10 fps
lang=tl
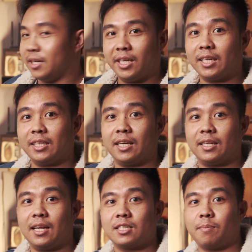
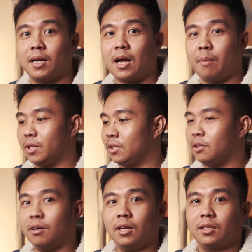Ingat-ingat lang sa paggamit
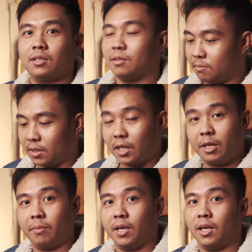nito at
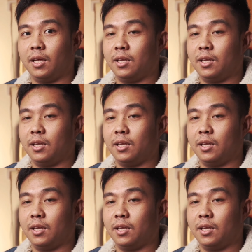matalim eh.